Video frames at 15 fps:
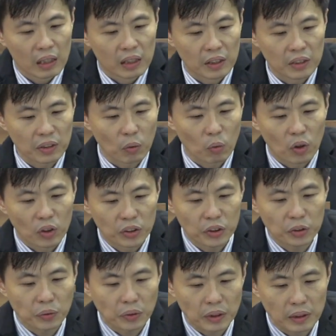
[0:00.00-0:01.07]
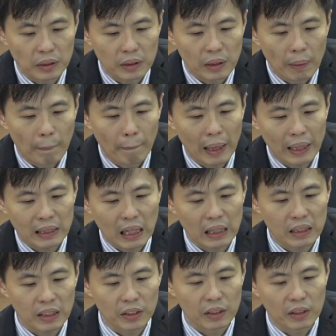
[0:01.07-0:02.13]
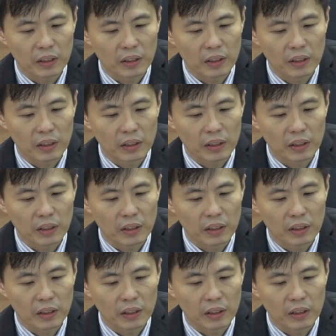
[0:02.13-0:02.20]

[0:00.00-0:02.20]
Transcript: 那是我就是卖他的